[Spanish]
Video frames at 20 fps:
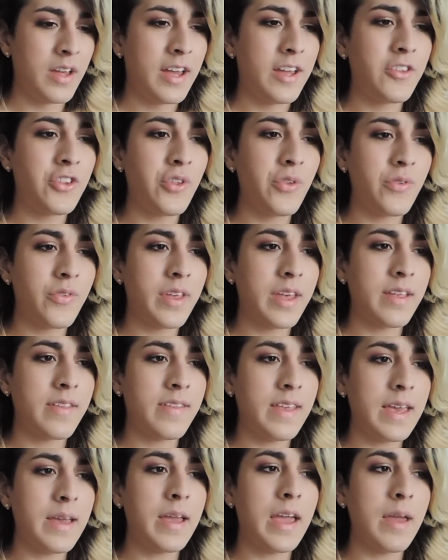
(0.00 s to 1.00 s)
Entonces
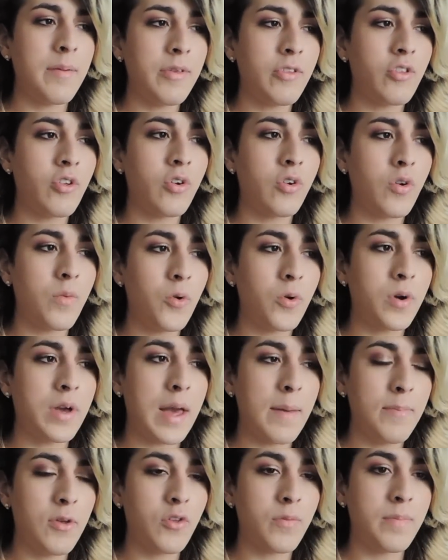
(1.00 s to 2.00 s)
sí, he visto como
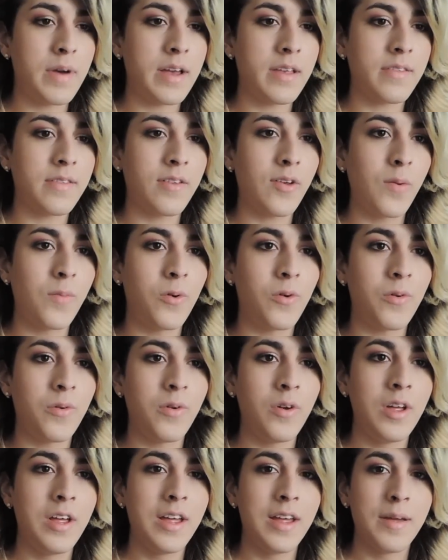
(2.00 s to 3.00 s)
cambios más como
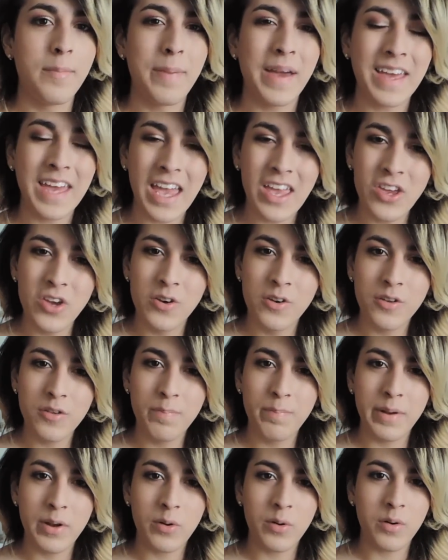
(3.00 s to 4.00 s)
pequeños,
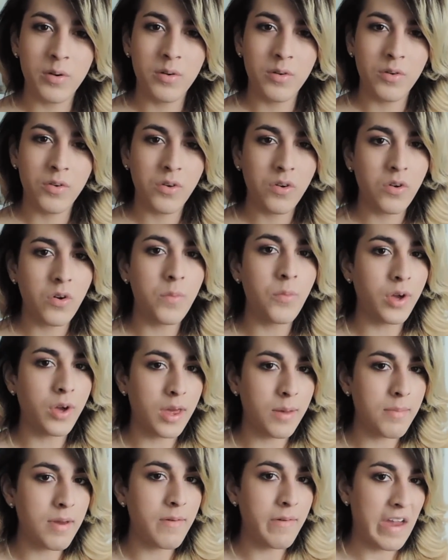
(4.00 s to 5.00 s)
pero como
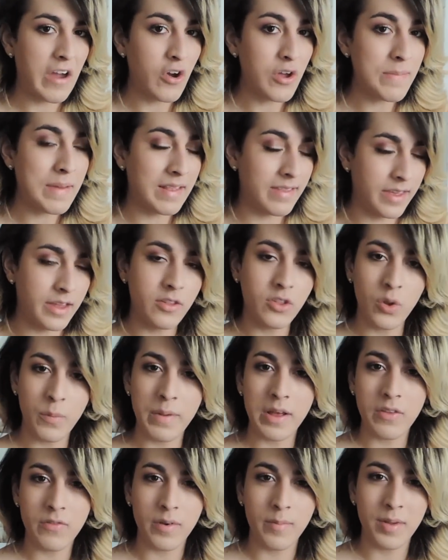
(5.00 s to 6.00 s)
que me veo y me siento
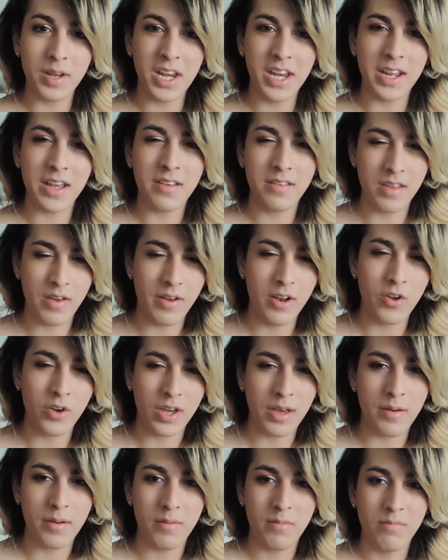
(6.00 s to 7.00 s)
más femenina, ¿saben lo
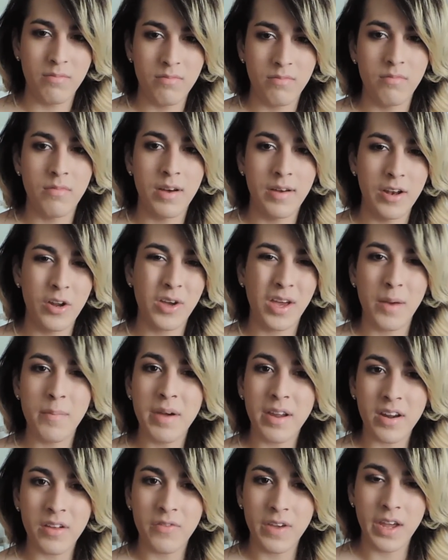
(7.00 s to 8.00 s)
que, a lo que
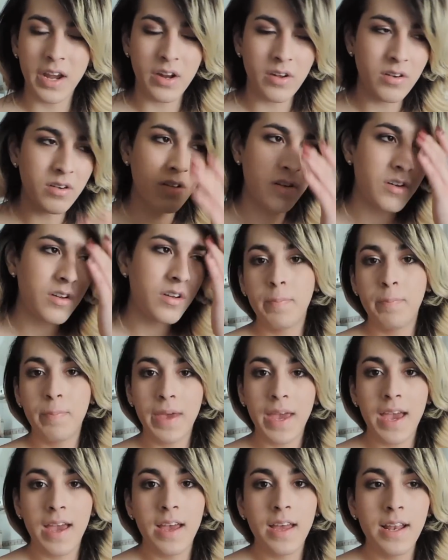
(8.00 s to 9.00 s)
me refiero? Mi
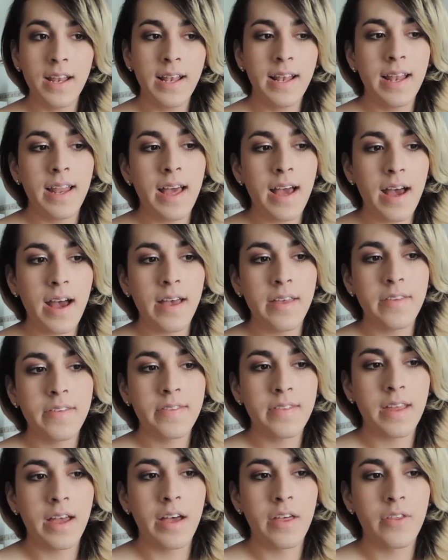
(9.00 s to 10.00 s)
piel ha
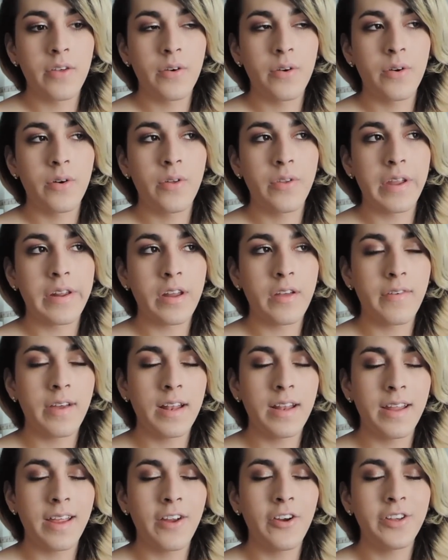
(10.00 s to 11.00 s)
estado de
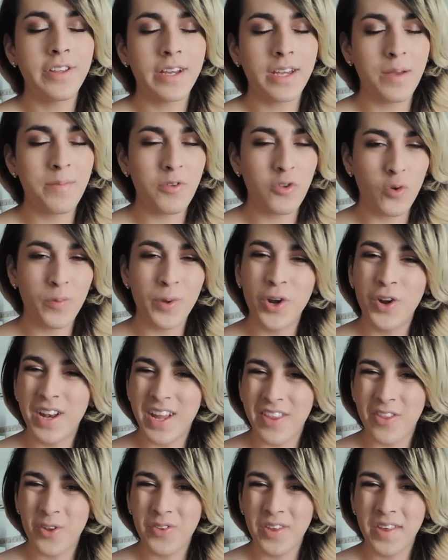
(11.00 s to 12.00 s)
rebelde ahorita que me subieron
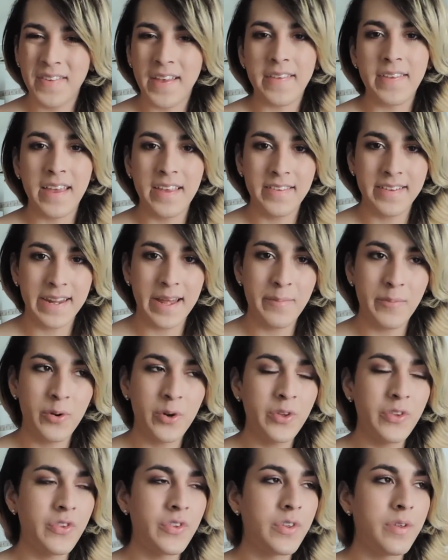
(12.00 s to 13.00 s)
la dosis a 6
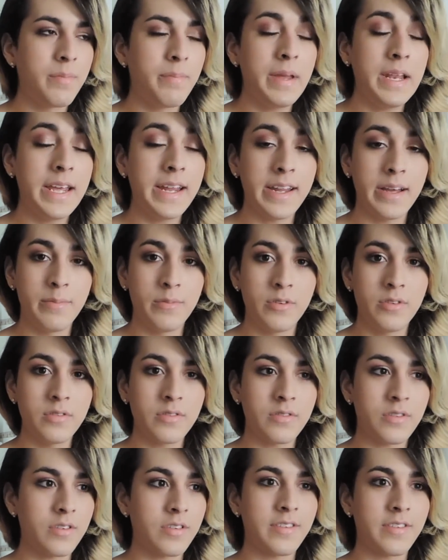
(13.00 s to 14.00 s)
gramos,
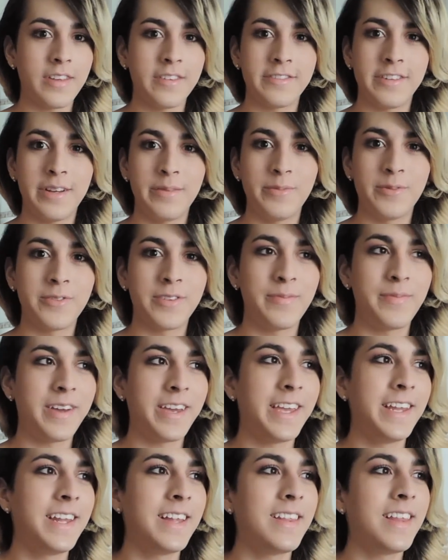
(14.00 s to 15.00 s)
miligramos, oye 6 gramos,
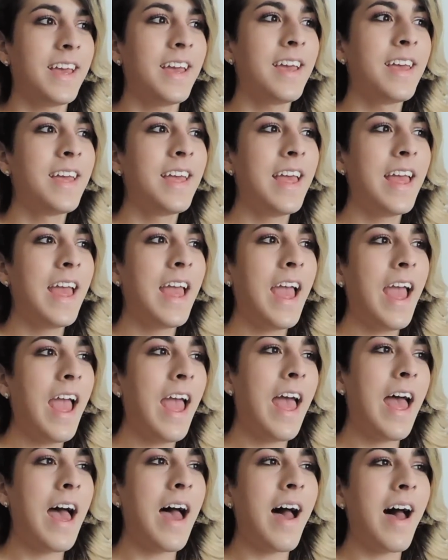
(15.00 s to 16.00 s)
imagínate,
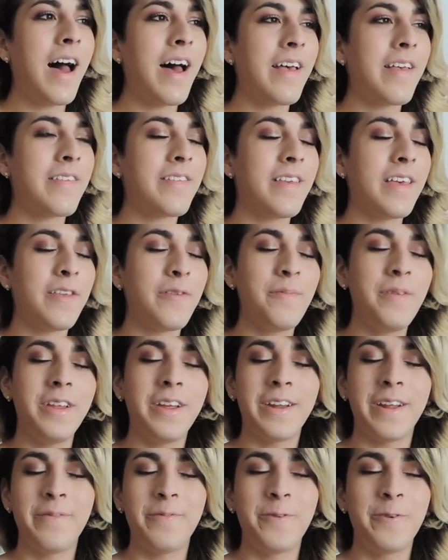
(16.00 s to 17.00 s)
a 6
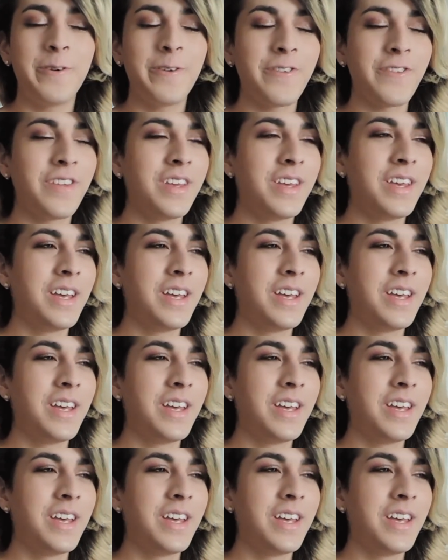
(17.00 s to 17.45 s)
miligramos.